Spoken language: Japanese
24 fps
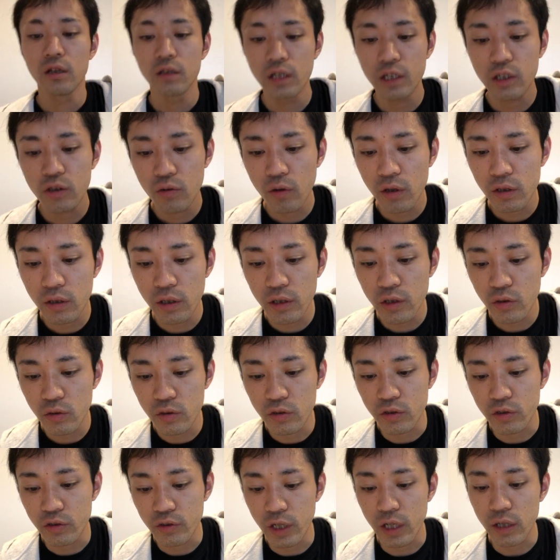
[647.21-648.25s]
で人当たりよ
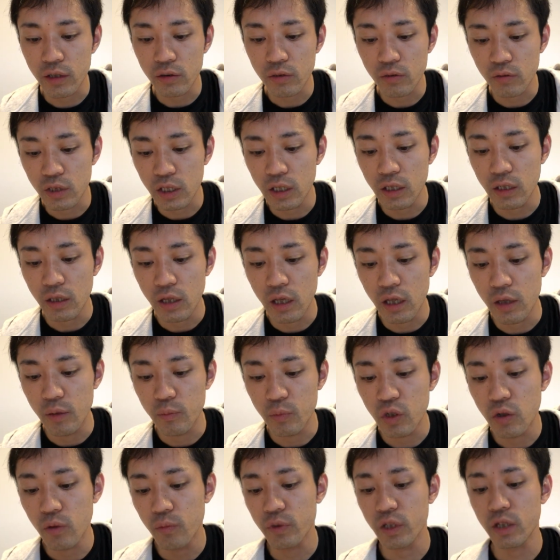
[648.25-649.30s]
くクライアントに、えー、
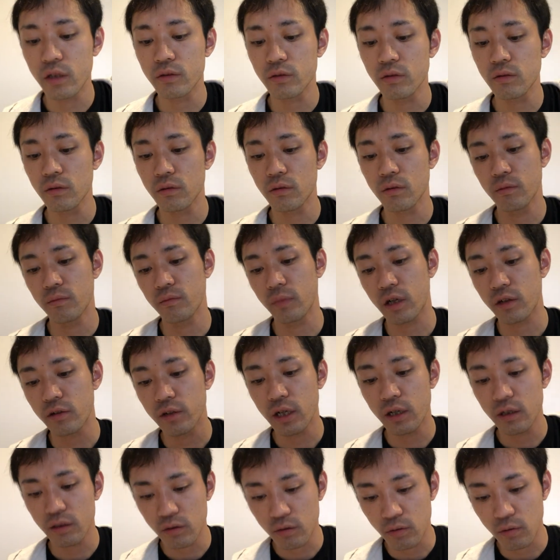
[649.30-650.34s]
見込み客と、まあ、
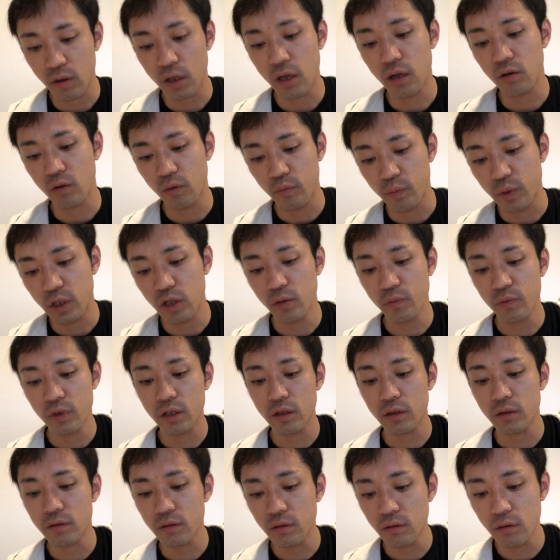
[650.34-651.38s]
クライアントかっこ見込み
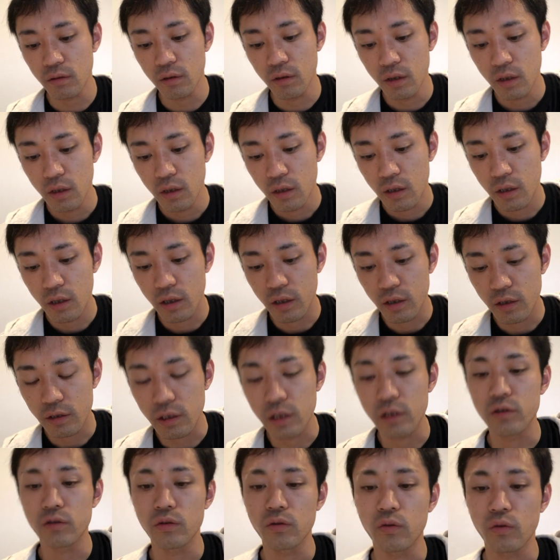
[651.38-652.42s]
客と、え
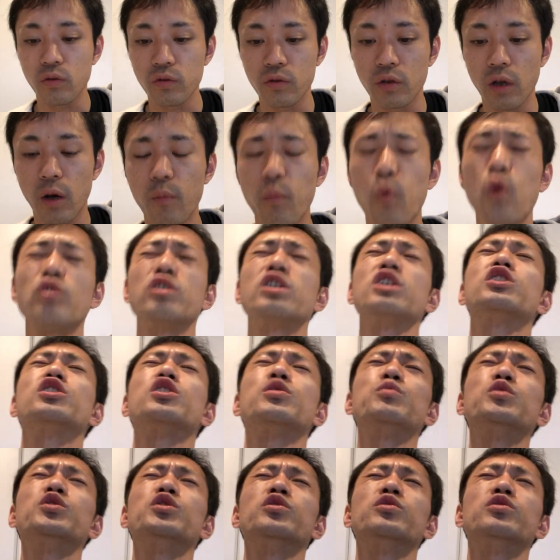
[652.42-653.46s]
接することだ
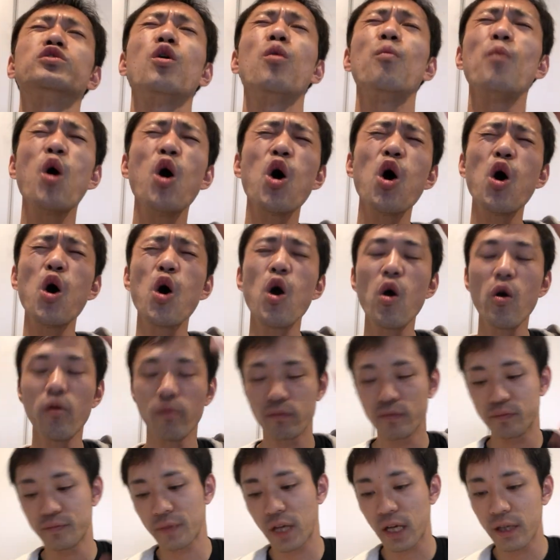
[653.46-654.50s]
ポジティブどうも
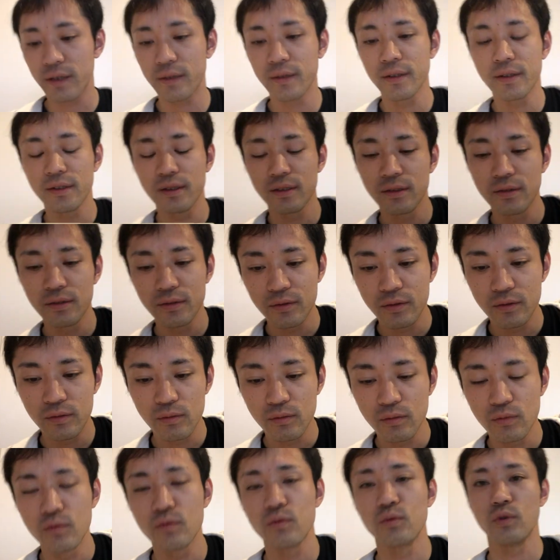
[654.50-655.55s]
はい
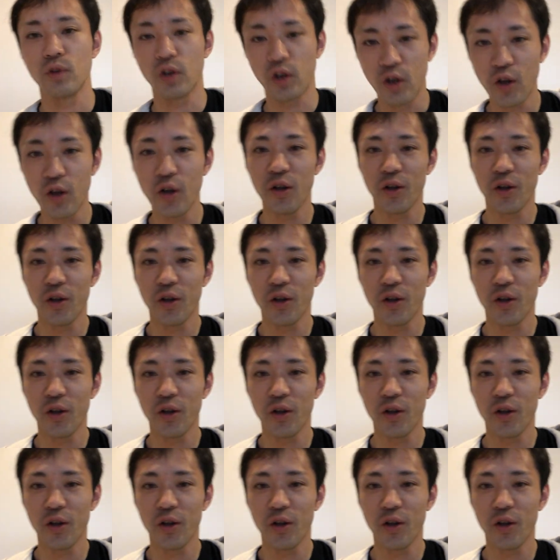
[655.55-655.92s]
ね